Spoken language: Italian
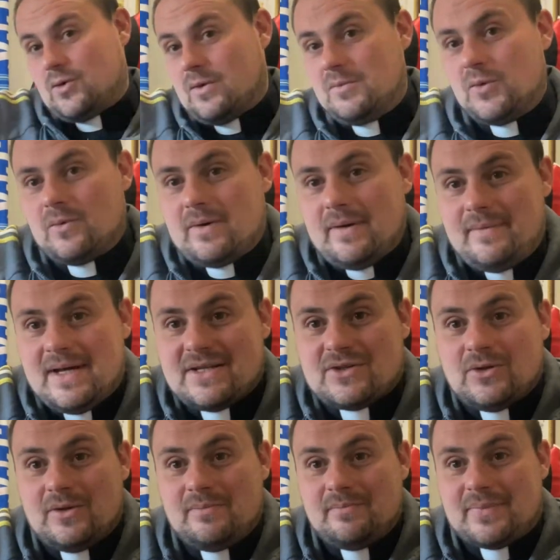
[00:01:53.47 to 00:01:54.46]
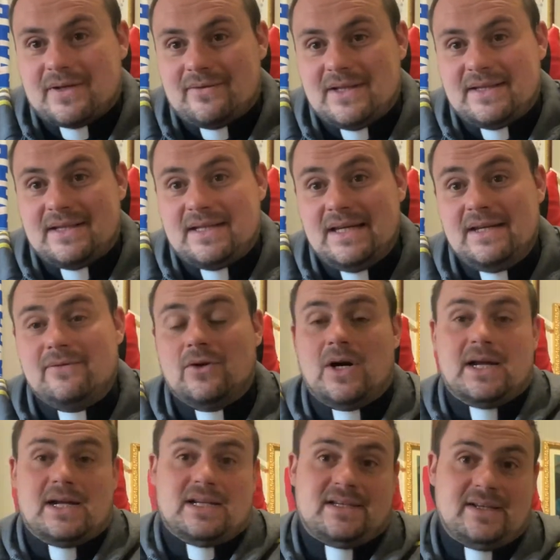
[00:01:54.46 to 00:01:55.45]
comunque messo in preventivo,
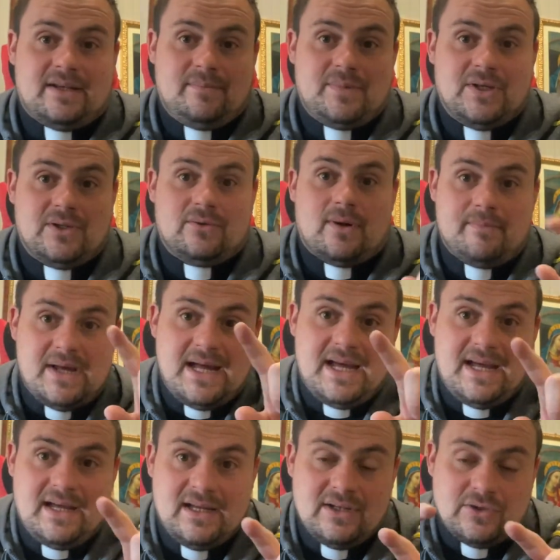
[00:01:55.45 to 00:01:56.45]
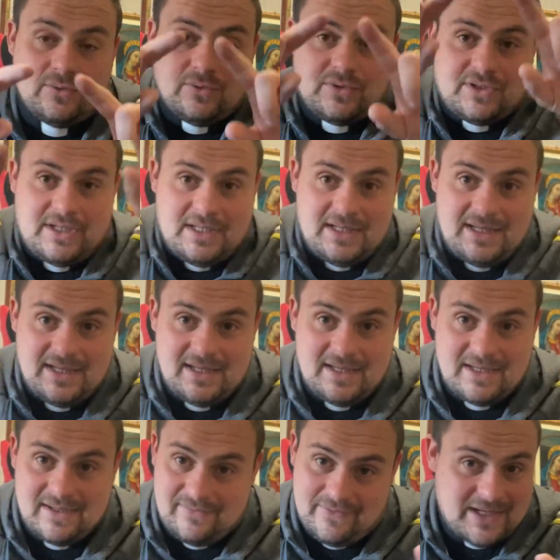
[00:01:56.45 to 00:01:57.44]
anche se ripeto a me
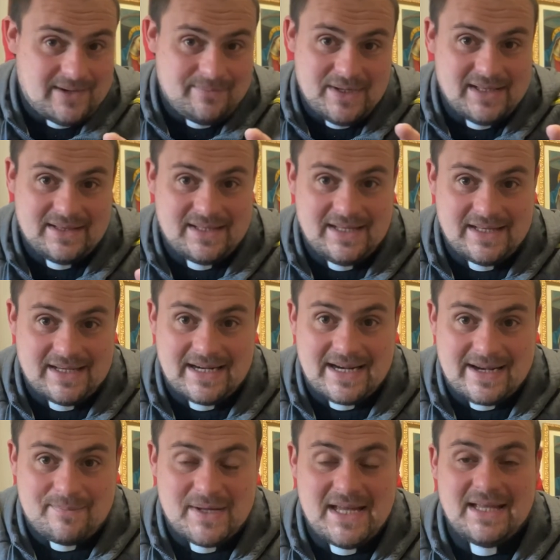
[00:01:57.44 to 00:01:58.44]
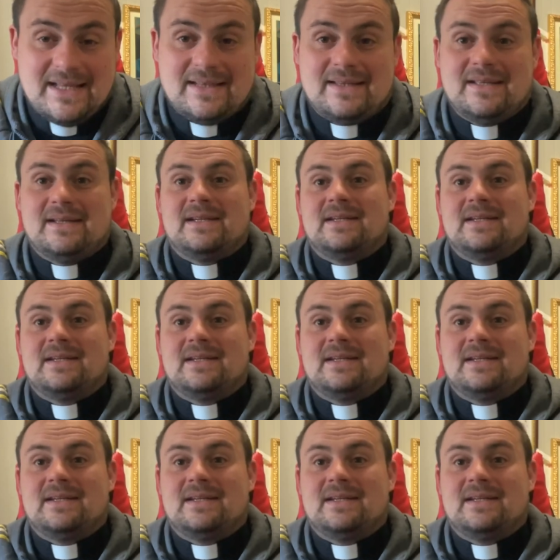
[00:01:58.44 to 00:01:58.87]
succede veramente raramente